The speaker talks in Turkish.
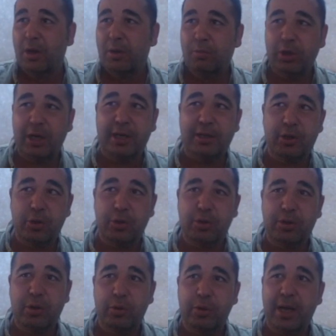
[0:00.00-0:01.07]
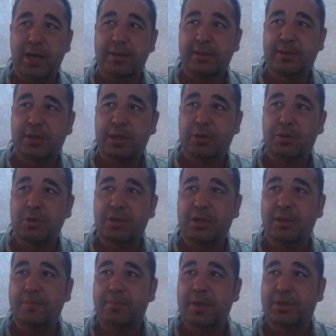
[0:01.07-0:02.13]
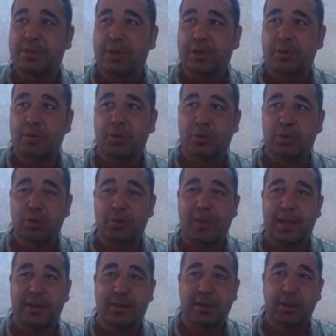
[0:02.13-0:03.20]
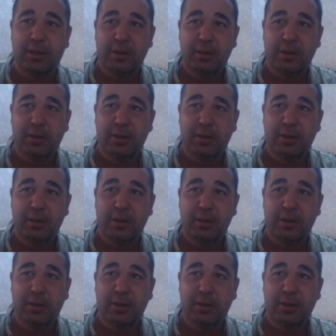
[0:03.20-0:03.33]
Burayı da uyardık. 825-830 bandı.